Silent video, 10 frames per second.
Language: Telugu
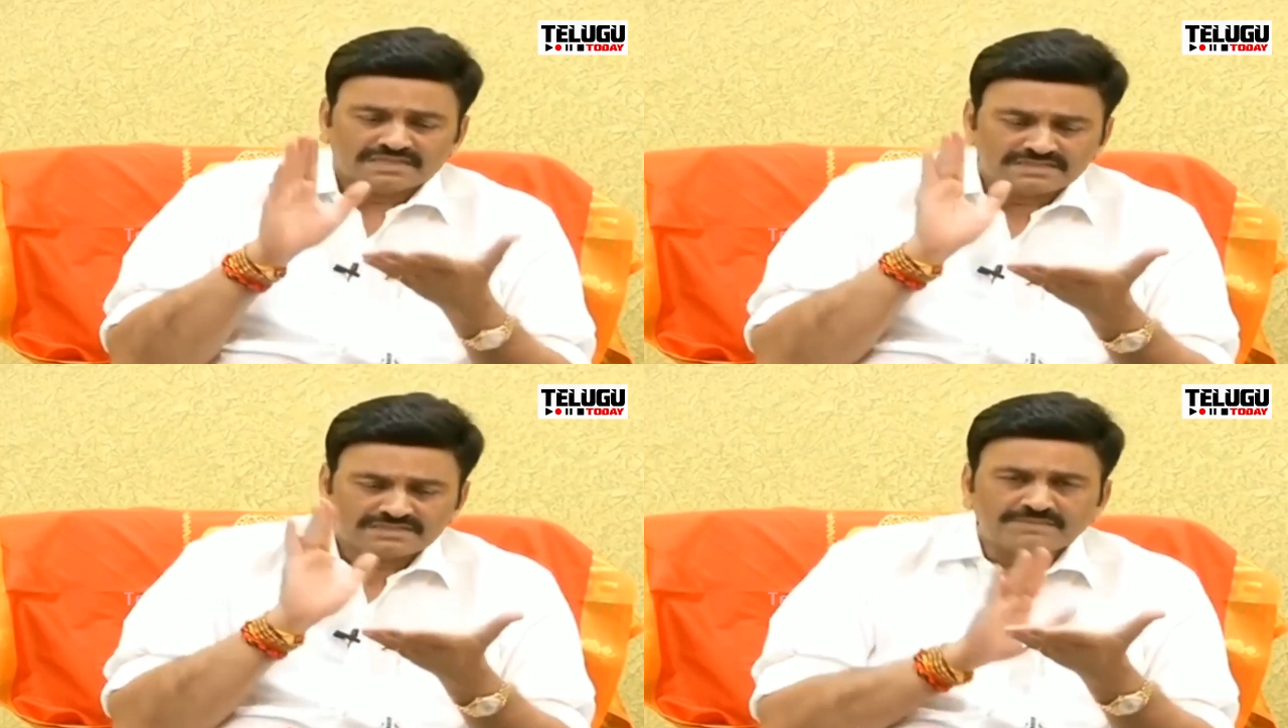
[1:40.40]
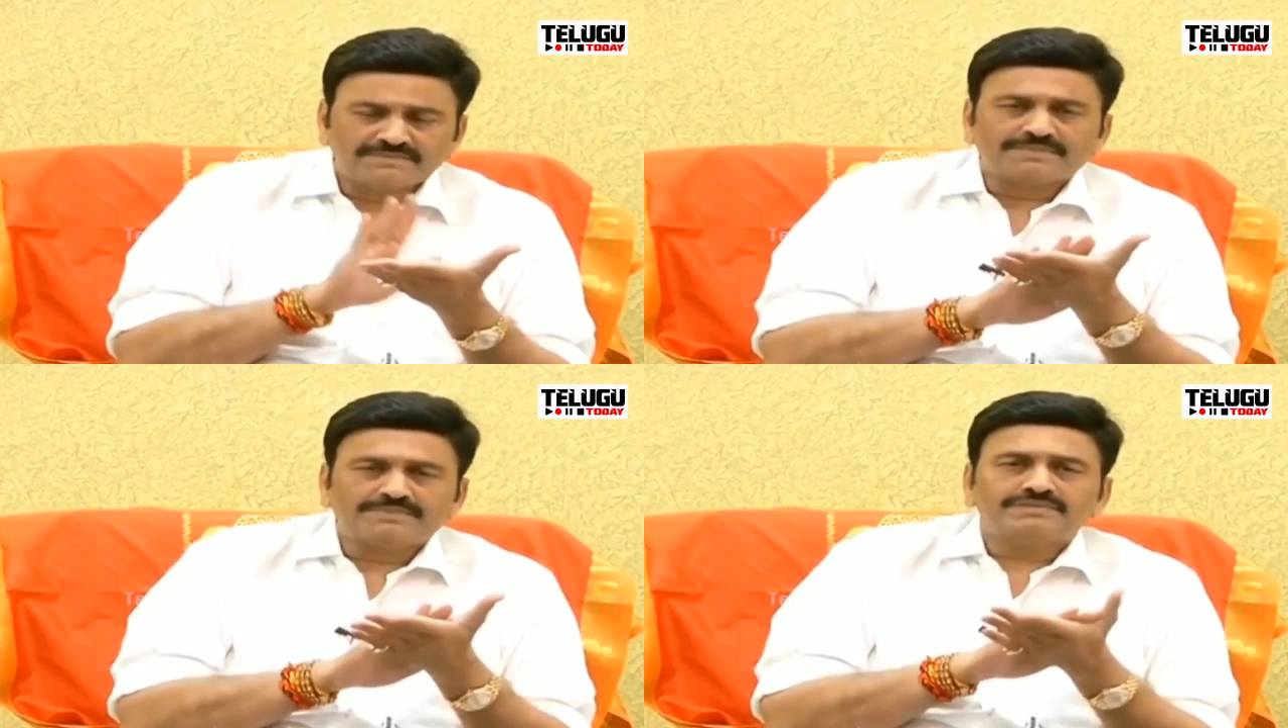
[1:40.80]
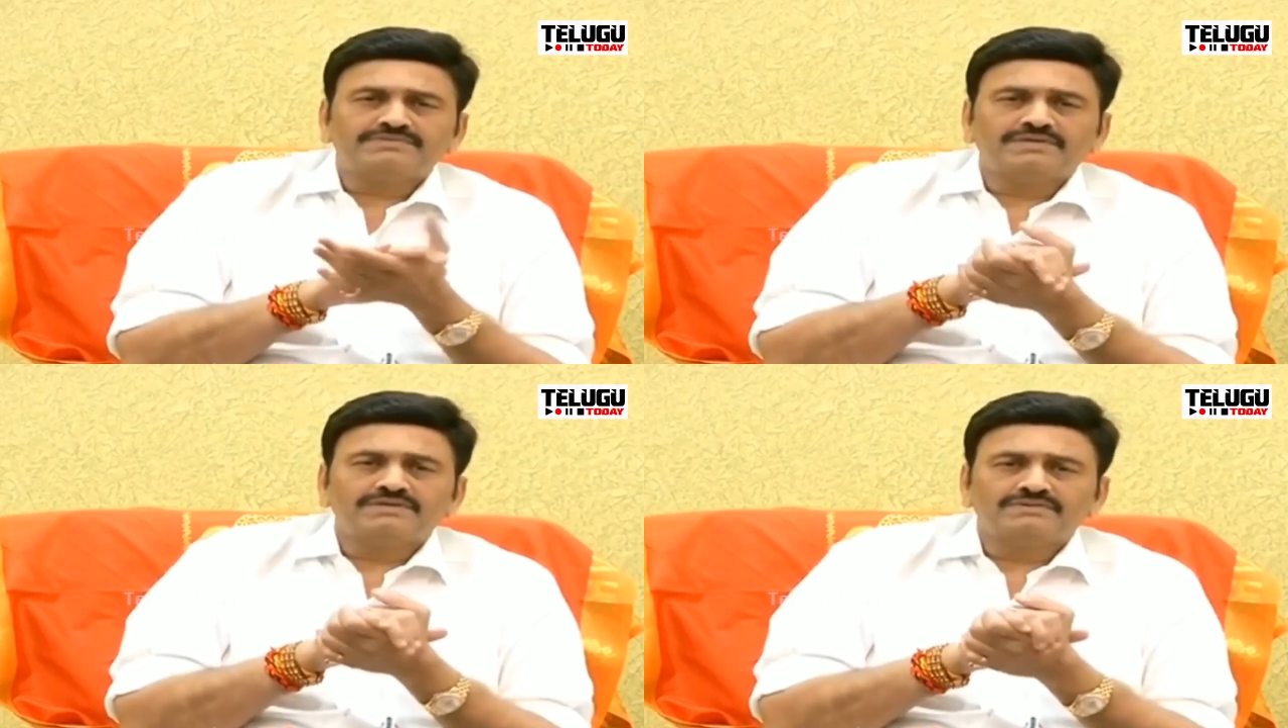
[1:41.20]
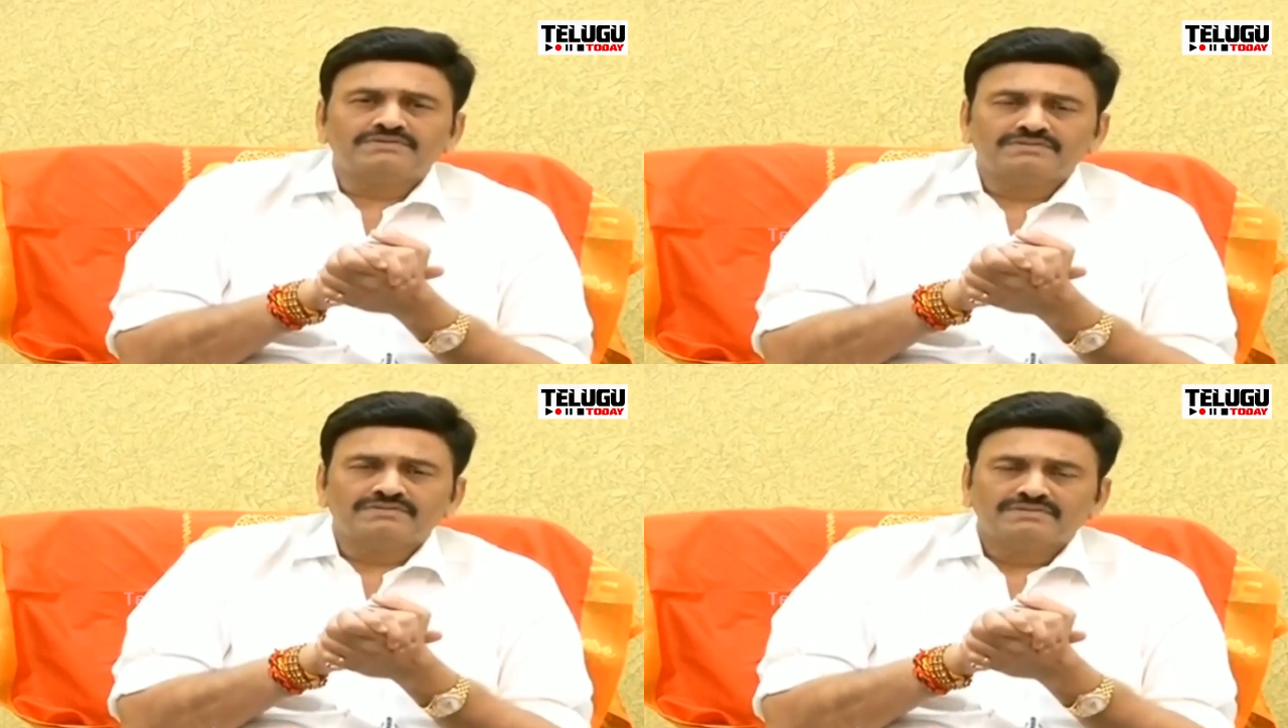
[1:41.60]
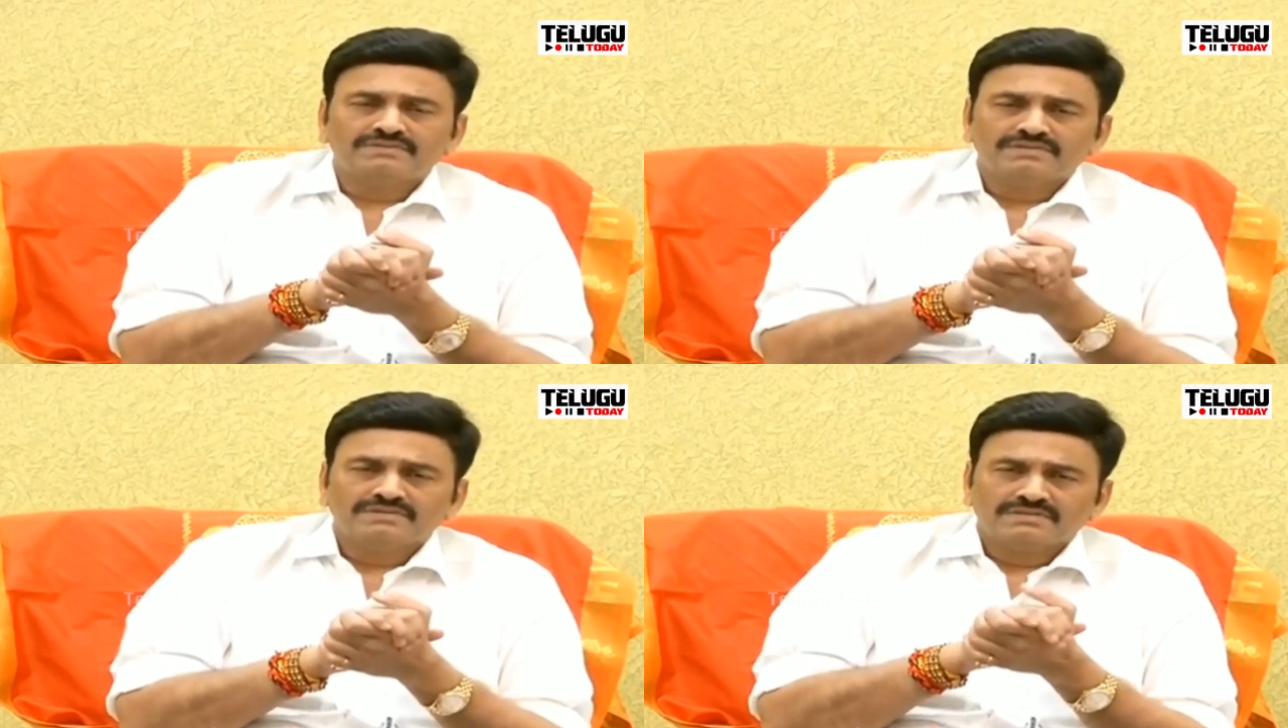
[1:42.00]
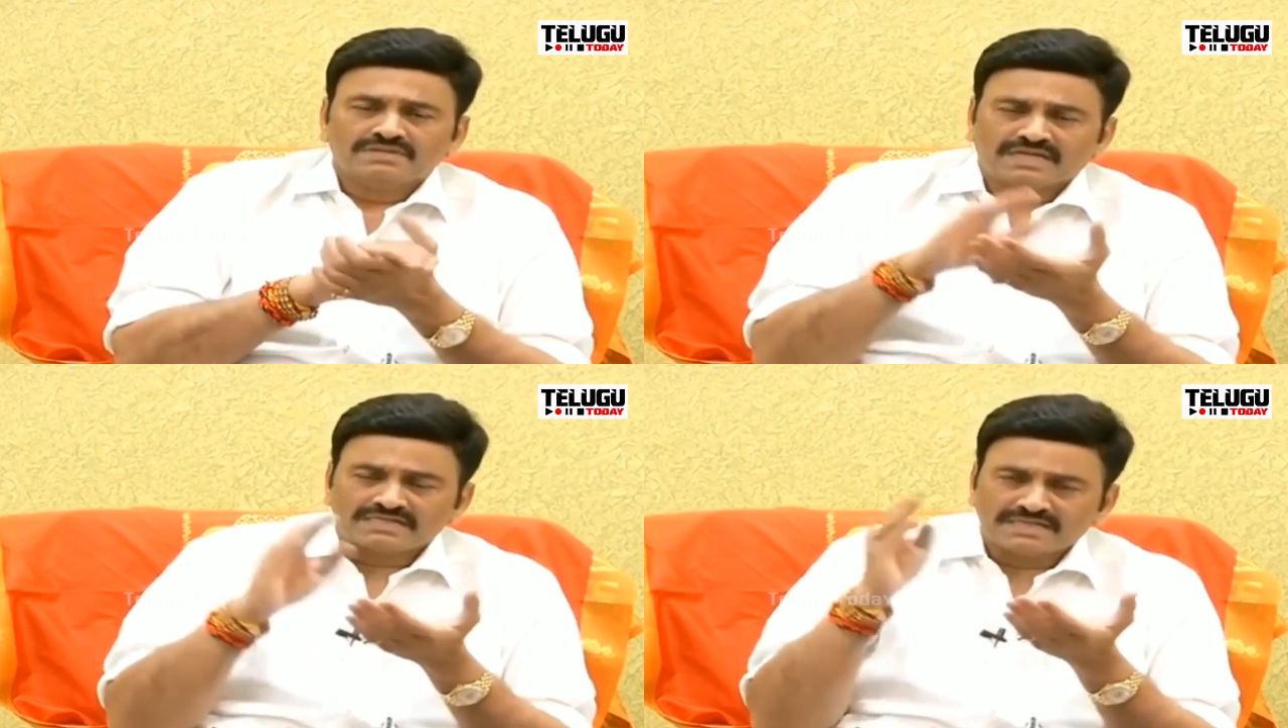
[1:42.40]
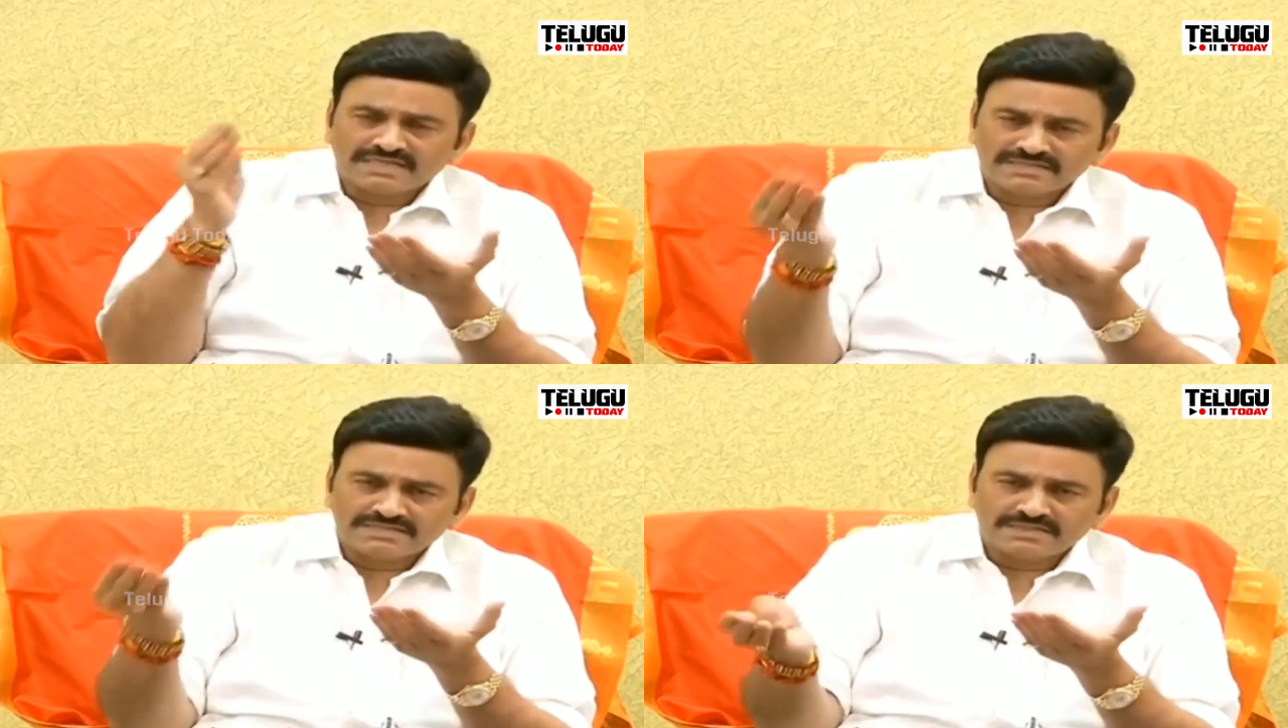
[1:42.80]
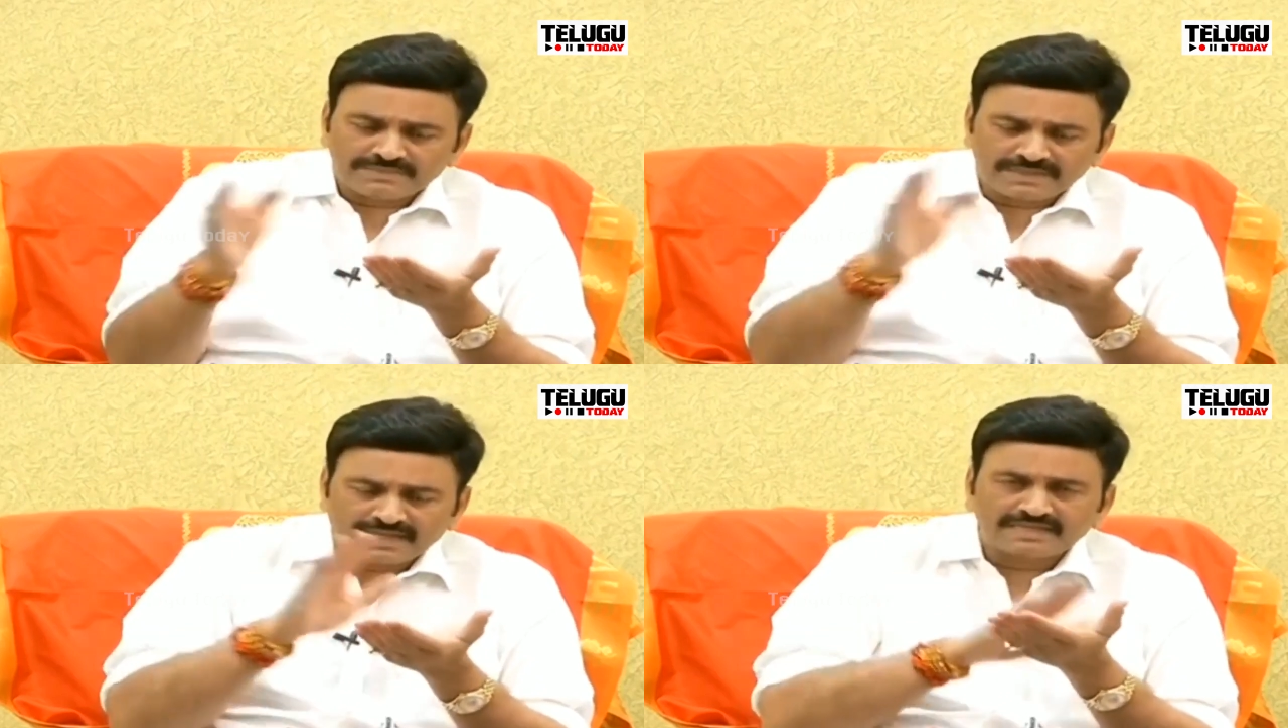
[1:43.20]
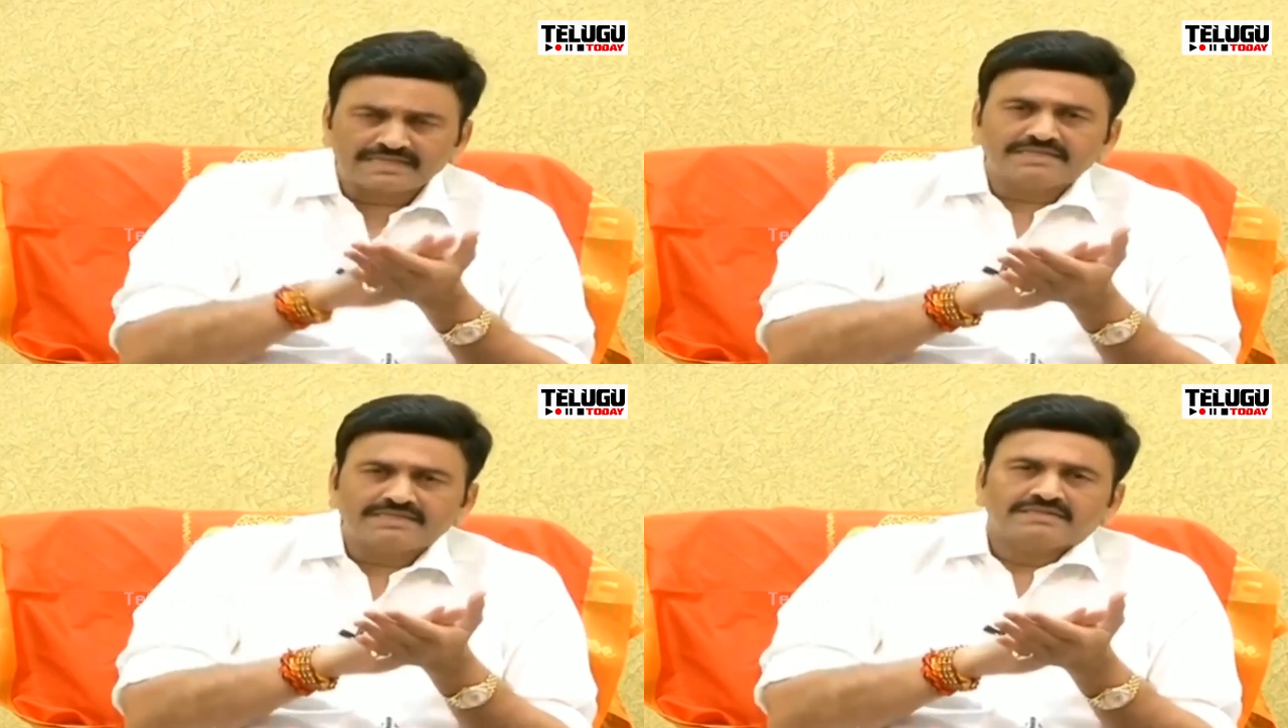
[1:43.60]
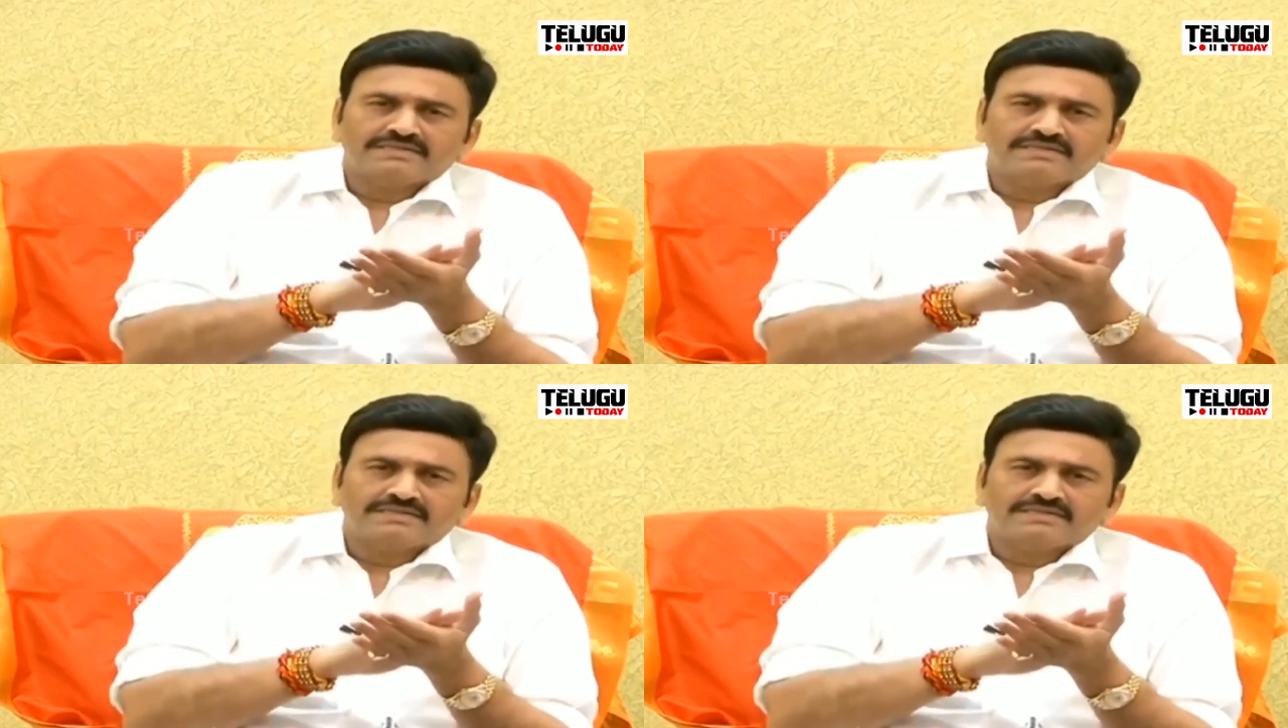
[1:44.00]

అసలు ఇచ్చిన పర్పస్ వేరు అసలు వాళ్ళు ఇచ్చిన ప్లాన్కి